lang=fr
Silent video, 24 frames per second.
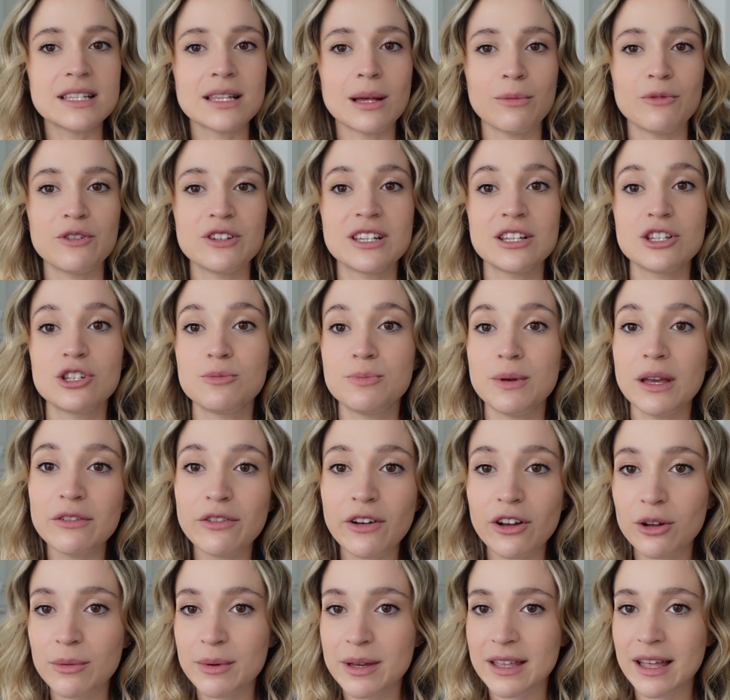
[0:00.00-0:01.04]
Ça me faisait du bien de
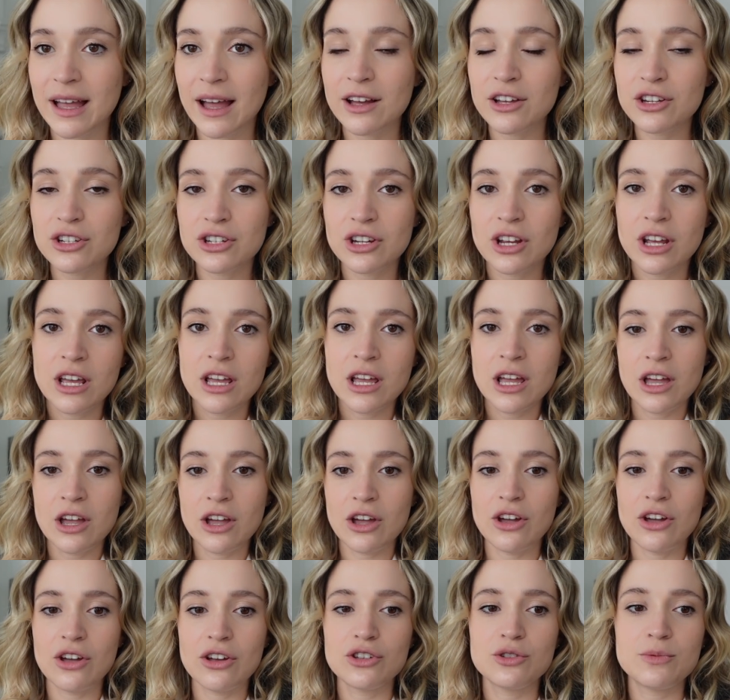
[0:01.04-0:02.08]
faire le ménage,
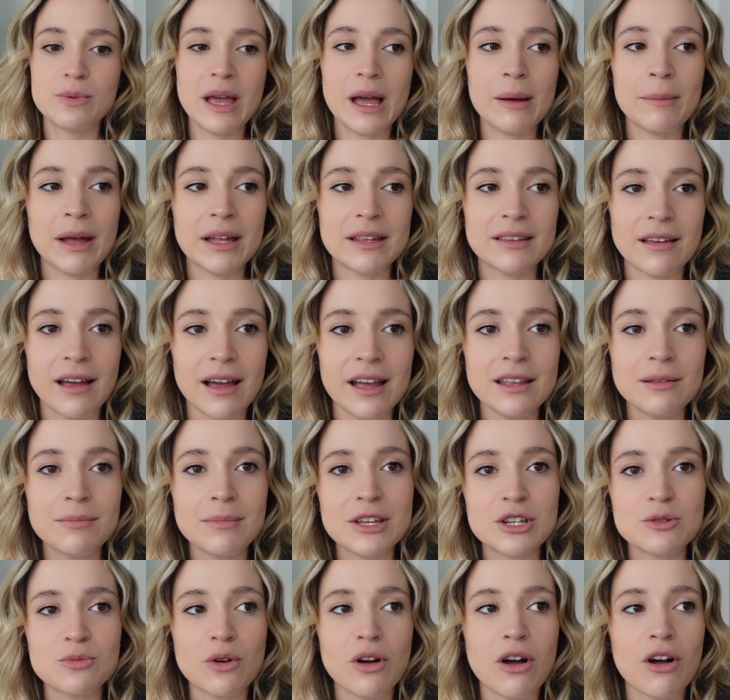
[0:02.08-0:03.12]
du bien à ma tête,
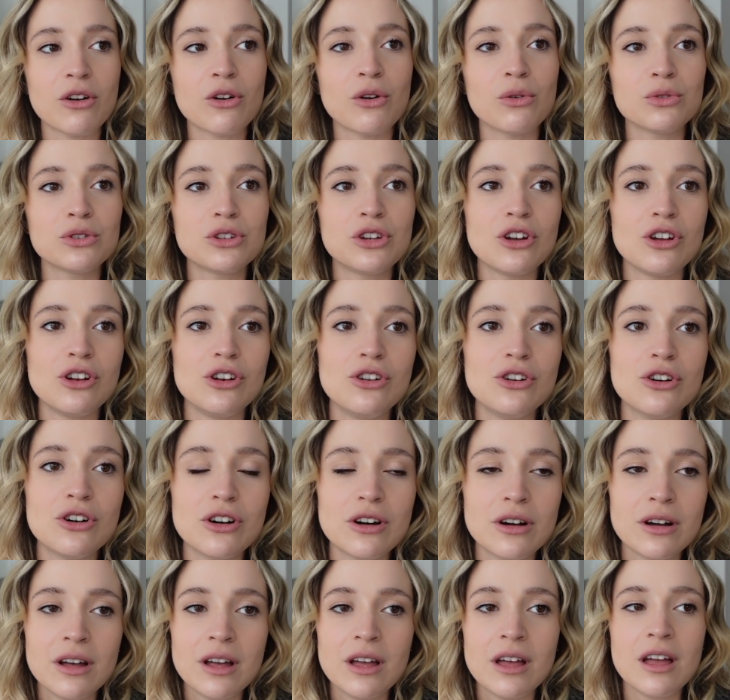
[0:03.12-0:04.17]
mais je me rends compte que
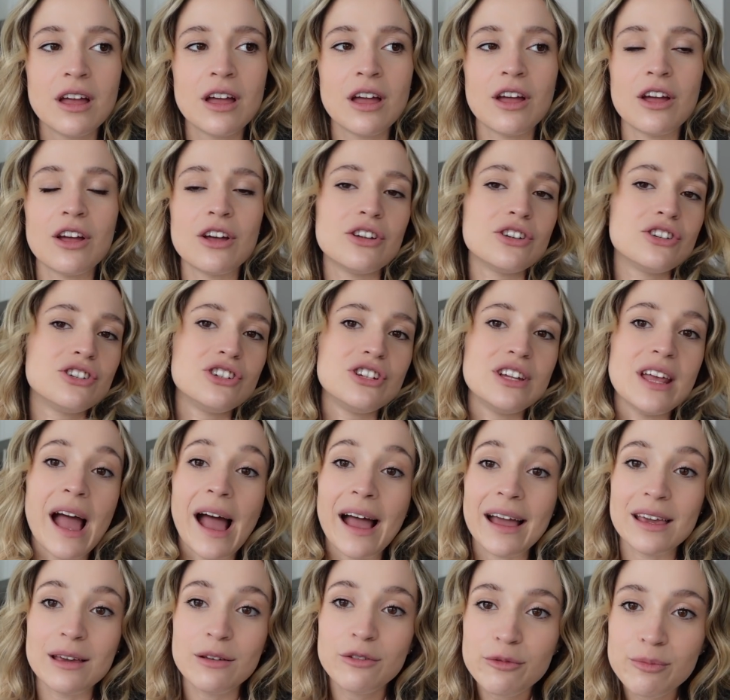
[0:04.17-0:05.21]
là, j'y
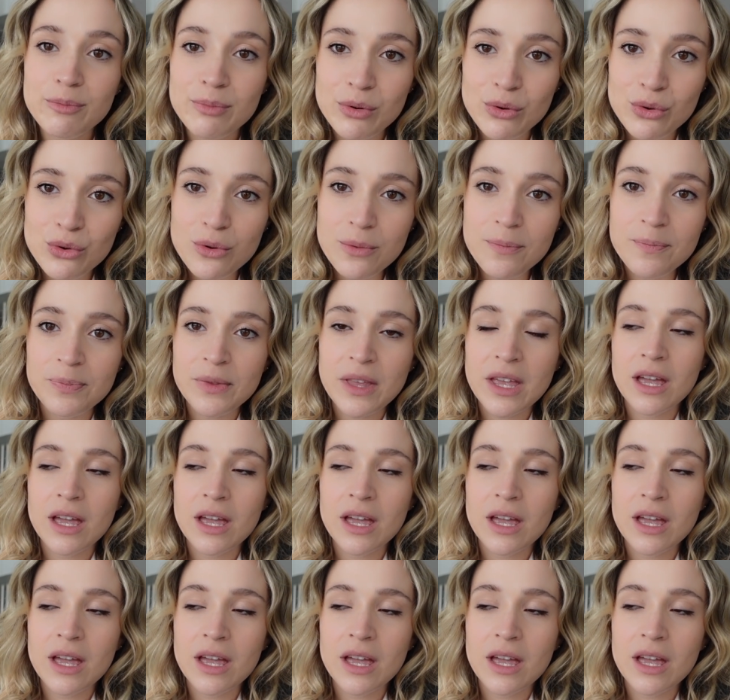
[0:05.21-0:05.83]
arrive plus.